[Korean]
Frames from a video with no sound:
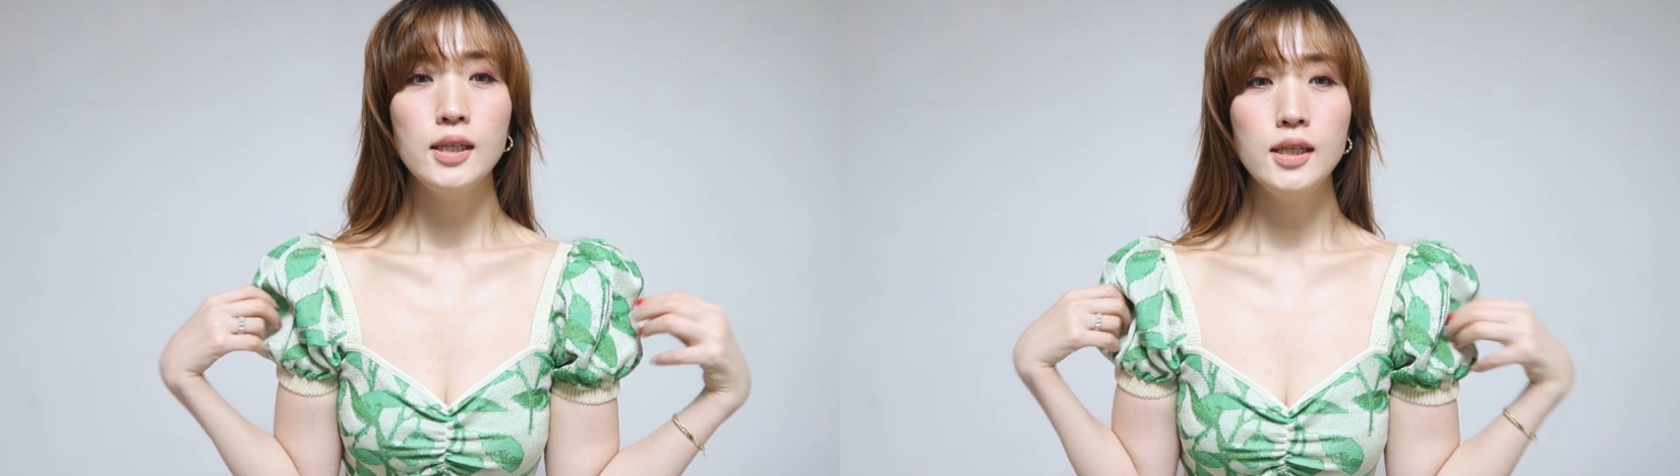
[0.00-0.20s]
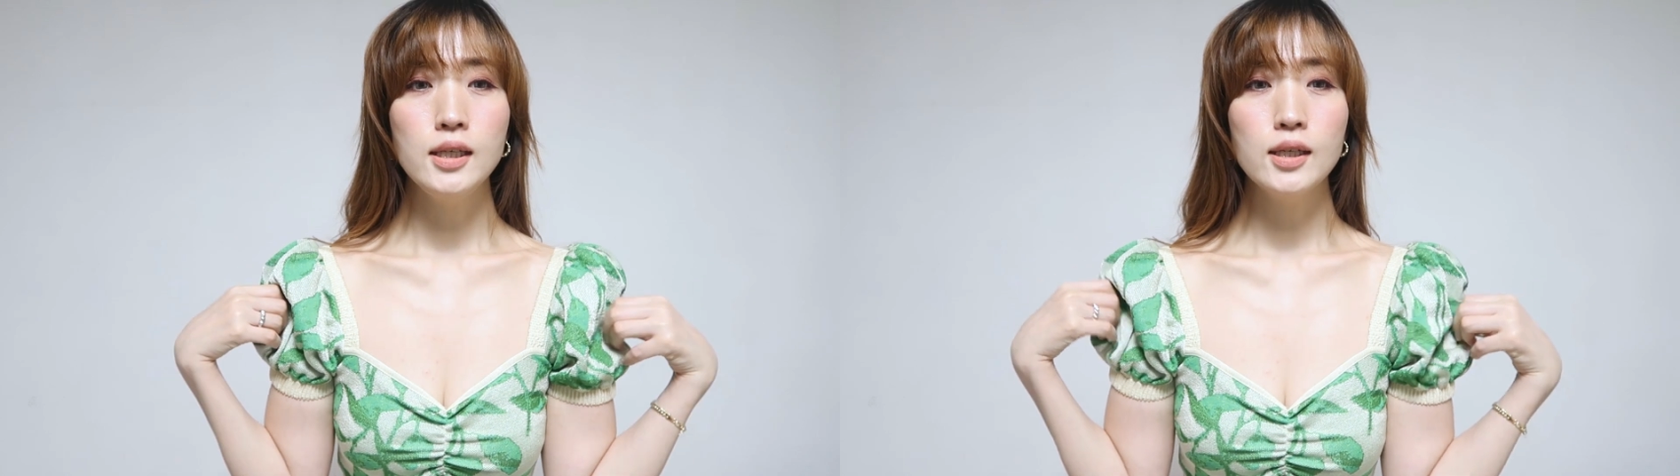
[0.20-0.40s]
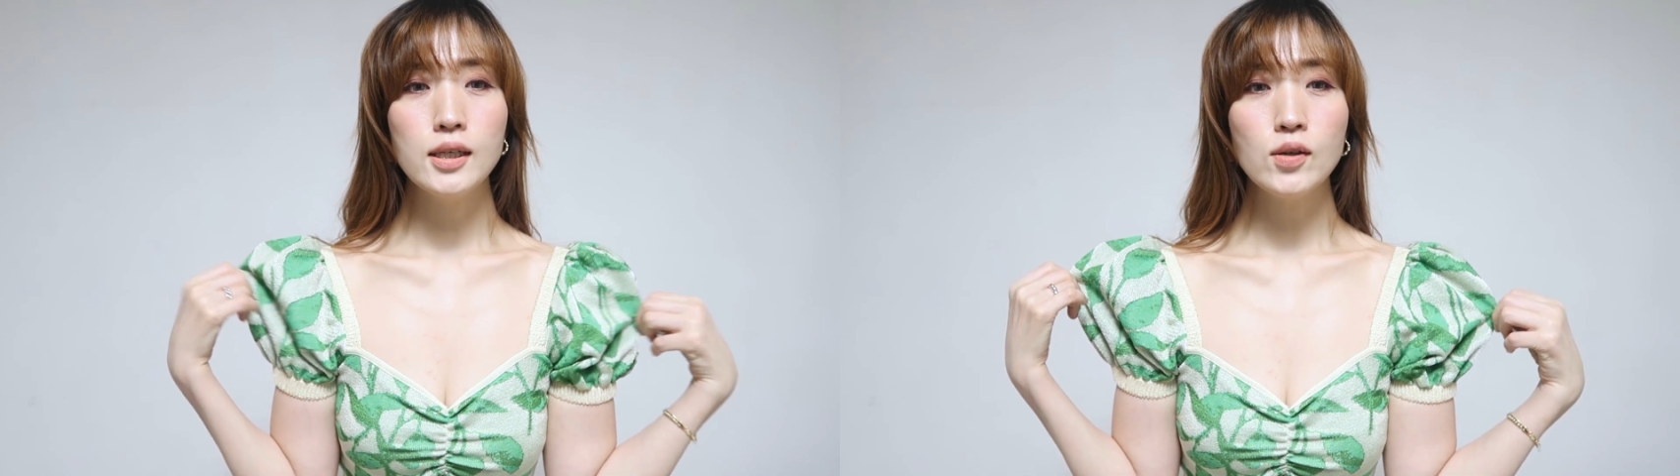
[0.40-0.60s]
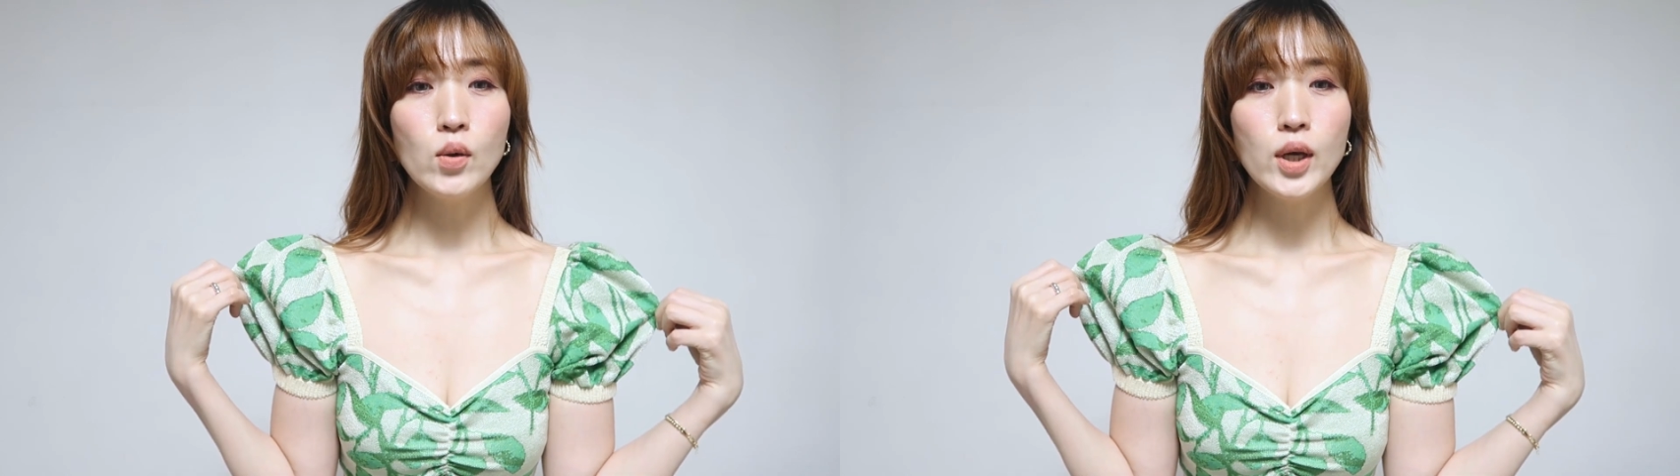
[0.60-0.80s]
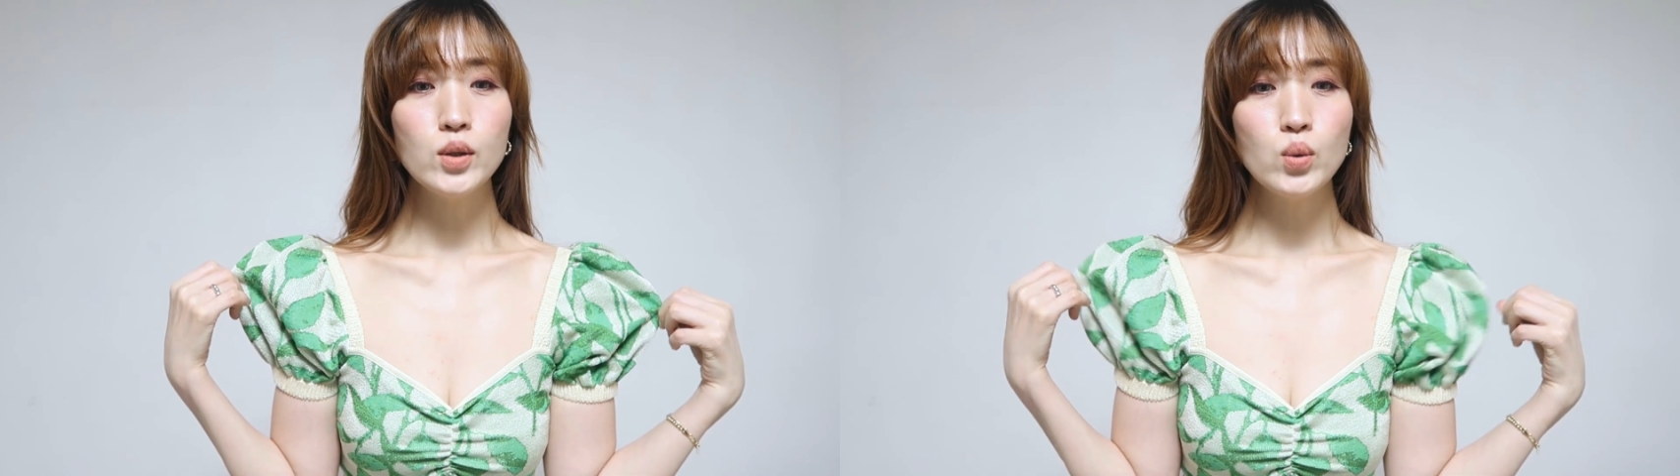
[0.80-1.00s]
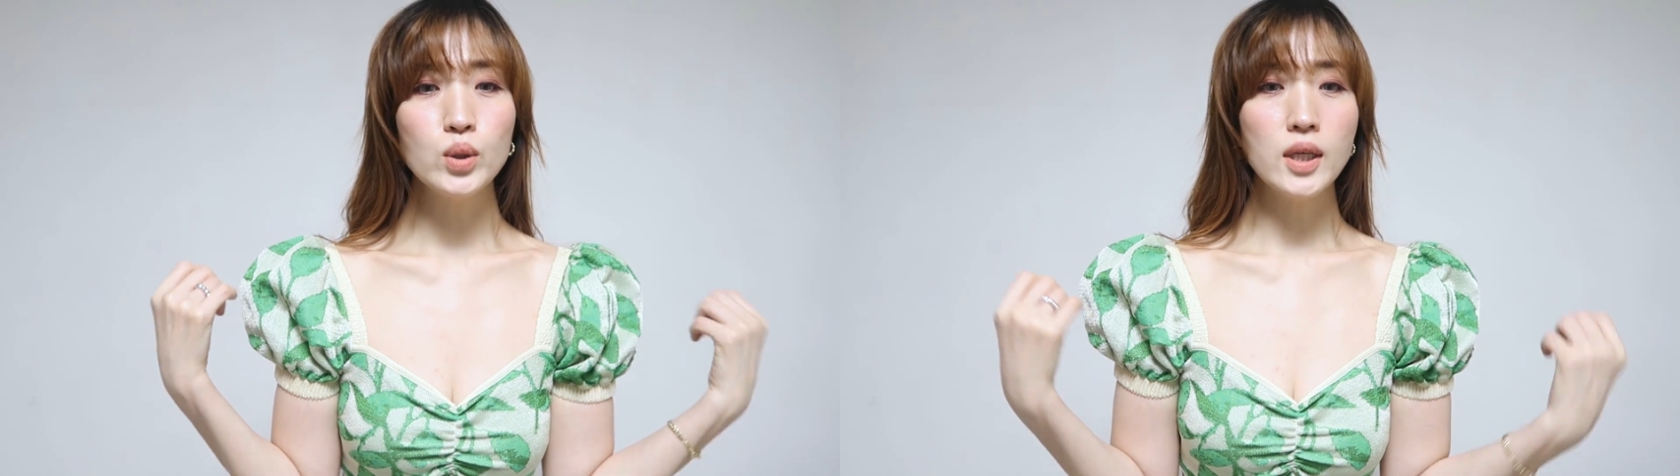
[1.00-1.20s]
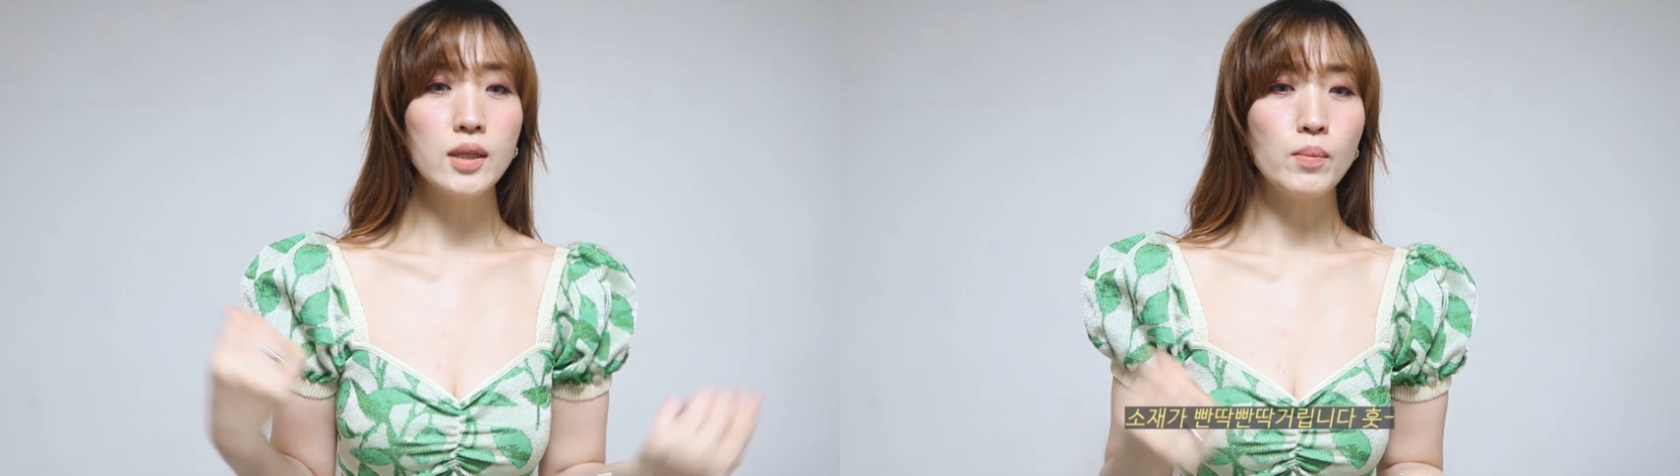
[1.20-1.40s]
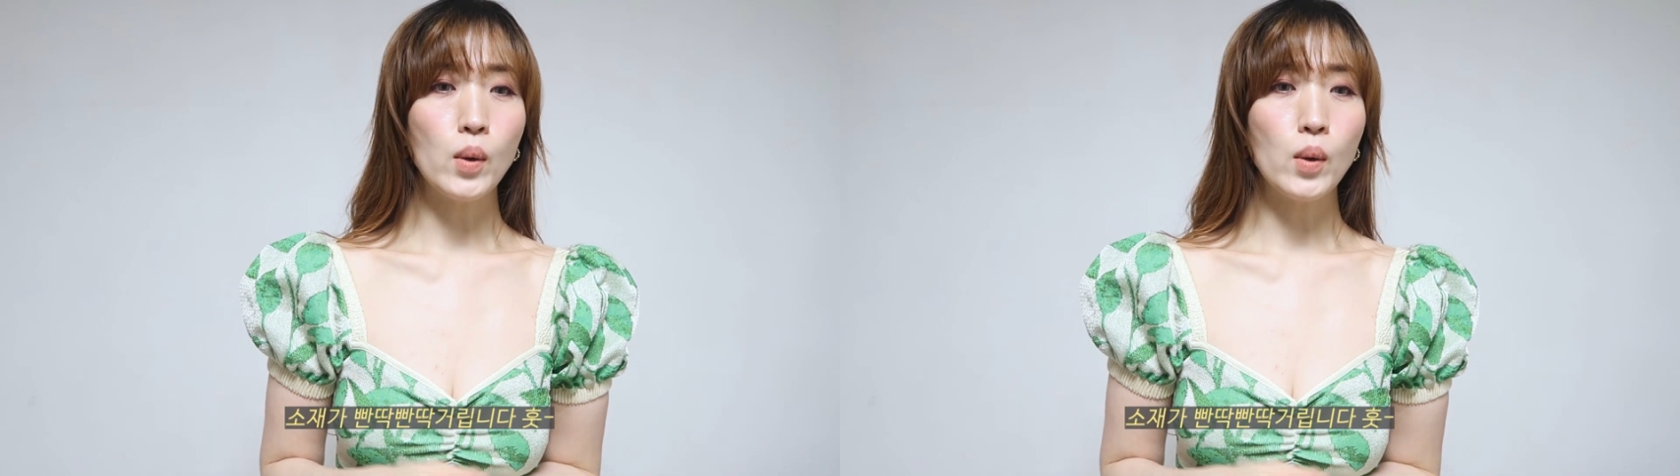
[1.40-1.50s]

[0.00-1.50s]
이거의 소재는